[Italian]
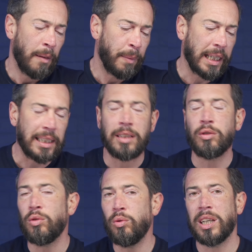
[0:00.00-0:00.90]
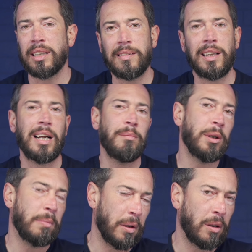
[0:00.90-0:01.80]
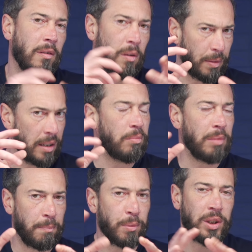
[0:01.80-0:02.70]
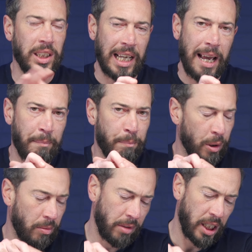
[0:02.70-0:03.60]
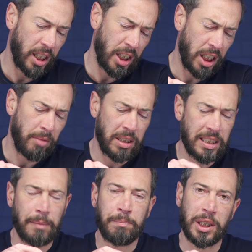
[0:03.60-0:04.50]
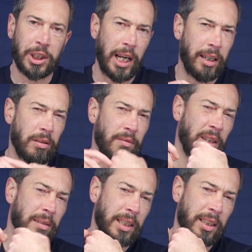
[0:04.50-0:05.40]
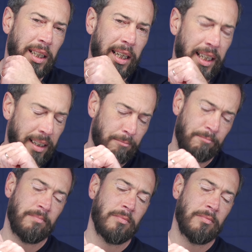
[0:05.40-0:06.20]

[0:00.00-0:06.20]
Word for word: perché tanto lui resterà al mio polso per un bel po' di tempo, mi, mi sta piacendo, è veramente